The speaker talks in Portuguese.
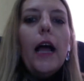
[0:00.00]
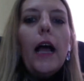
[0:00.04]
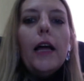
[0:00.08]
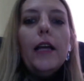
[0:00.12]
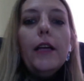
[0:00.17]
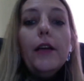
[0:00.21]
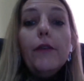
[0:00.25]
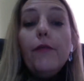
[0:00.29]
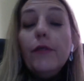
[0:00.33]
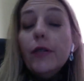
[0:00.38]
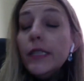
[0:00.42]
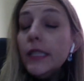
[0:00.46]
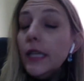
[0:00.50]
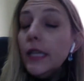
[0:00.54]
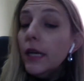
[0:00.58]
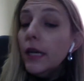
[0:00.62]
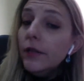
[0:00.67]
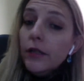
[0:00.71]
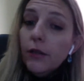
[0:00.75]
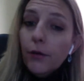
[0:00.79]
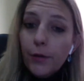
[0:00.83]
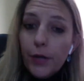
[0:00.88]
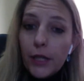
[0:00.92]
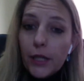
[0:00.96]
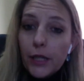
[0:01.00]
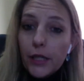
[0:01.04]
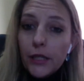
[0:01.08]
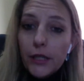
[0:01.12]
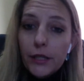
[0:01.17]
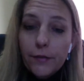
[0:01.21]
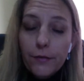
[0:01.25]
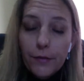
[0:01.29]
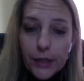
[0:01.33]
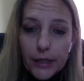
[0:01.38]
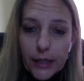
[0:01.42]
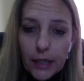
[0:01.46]
e vou escrever sobre isso,
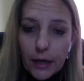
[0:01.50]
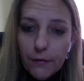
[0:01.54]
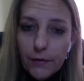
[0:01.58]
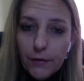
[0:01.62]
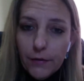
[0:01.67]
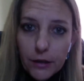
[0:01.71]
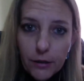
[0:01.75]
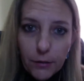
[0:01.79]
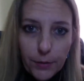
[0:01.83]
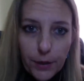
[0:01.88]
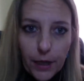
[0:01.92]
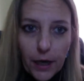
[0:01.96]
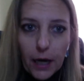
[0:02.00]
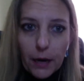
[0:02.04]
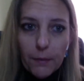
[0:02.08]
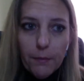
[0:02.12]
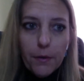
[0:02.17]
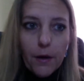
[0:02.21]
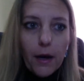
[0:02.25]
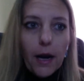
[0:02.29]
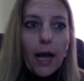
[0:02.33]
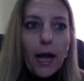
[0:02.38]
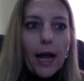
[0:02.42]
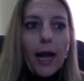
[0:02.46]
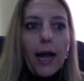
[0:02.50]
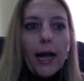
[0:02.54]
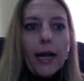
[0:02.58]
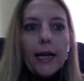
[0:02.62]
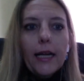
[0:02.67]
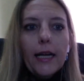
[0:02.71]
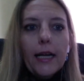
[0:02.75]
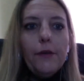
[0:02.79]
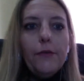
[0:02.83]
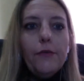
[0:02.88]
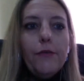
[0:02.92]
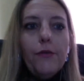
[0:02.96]
e vou escrever sobre a La
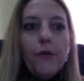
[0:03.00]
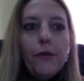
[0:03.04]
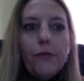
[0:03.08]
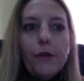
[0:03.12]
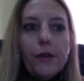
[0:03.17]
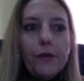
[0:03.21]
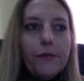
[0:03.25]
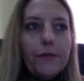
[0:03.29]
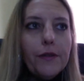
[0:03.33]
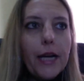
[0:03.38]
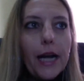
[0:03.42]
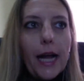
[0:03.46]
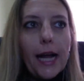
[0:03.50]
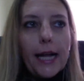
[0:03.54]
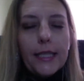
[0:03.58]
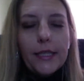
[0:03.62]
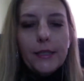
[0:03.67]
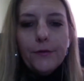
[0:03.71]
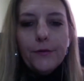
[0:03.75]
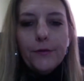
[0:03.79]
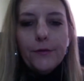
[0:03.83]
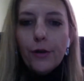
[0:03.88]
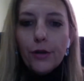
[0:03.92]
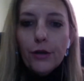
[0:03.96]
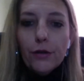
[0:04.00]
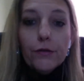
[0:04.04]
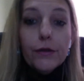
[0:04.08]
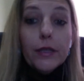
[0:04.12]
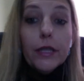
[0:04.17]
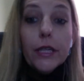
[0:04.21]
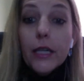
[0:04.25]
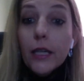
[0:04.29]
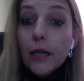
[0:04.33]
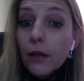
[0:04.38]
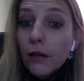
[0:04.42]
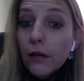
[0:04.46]
Polaca, e vou verificar se foi ou
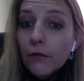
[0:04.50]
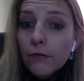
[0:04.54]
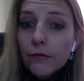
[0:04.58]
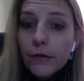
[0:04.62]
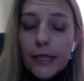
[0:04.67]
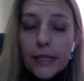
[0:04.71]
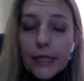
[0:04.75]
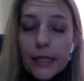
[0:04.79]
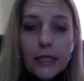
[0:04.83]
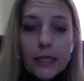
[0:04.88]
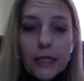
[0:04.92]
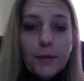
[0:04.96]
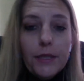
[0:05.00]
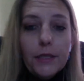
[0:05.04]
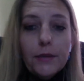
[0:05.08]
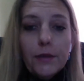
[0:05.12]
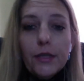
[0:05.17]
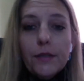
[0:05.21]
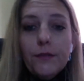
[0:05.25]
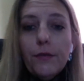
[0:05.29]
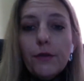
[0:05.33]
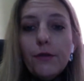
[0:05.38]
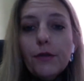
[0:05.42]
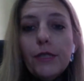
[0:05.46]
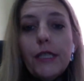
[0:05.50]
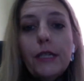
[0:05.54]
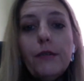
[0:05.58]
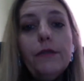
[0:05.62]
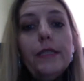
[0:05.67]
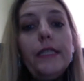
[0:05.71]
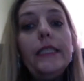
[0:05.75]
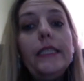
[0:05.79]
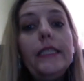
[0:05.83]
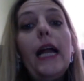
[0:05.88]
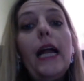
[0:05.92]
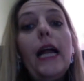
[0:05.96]
não, se essas pessoas foram
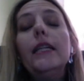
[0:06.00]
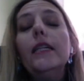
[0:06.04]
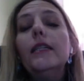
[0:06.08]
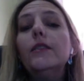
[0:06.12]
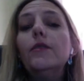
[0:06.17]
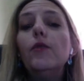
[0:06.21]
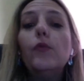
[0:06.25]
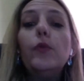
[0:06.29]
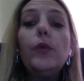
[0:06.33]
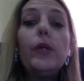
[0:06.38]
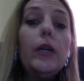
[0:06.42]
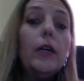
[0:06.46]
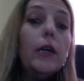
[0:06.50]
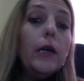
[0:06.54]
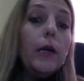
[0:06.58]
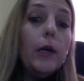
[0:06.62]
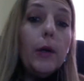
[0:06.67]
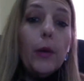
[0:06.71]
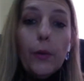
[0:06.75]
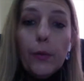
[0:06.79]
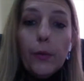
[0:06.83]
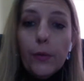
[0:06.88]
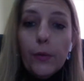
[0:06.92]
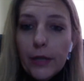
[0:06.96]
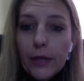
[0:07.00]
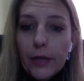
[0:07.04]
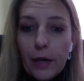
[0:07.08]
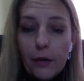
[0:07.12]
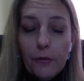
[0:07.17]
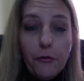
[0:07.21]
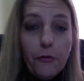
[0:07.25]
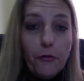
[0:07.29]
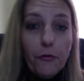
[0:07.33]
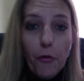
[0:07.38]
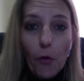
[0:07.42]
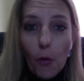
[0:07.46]
sequestradas ou não, quem
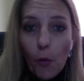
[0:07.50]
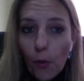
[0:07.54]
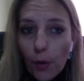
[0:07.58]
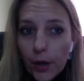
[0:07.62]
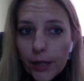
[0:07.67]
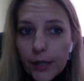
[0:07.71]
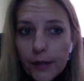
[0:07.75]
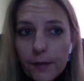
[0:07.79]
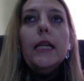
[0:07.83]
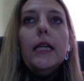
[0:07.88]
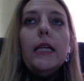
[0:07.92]
foi,